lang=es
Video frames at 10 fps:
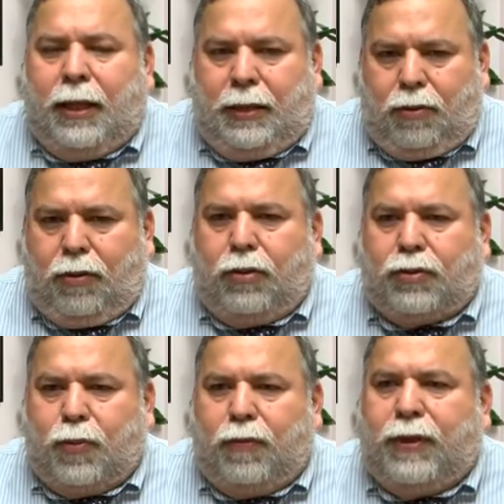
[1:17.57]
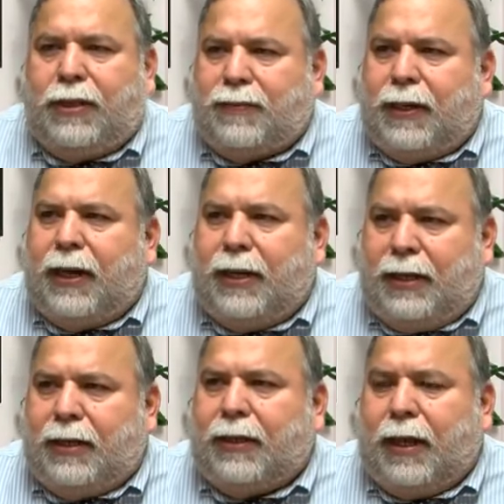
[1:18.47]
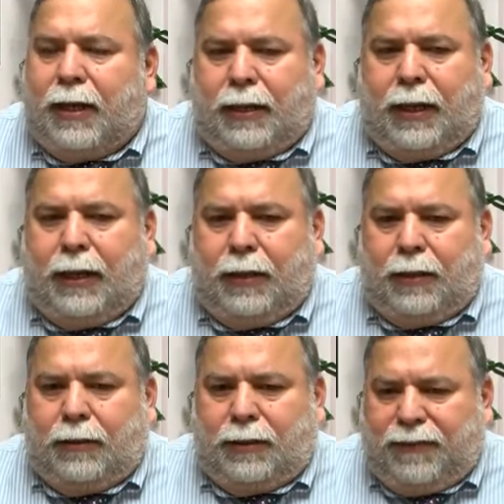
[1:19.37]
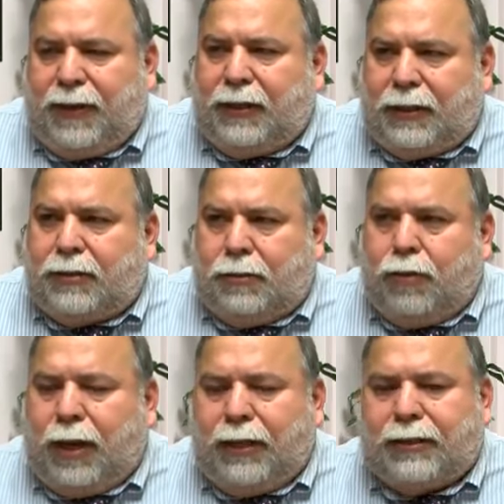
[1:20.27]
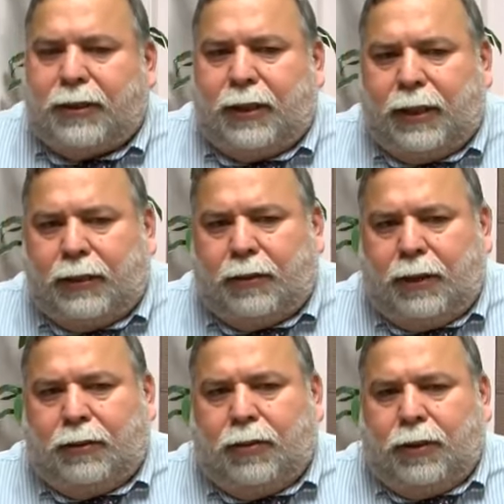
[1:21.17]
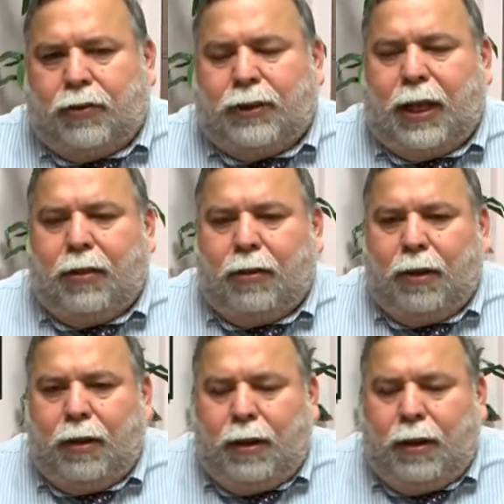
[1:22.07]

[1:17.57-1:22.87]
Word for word: y luego los móviles van a ir a, diferentes lugares en todo el condado.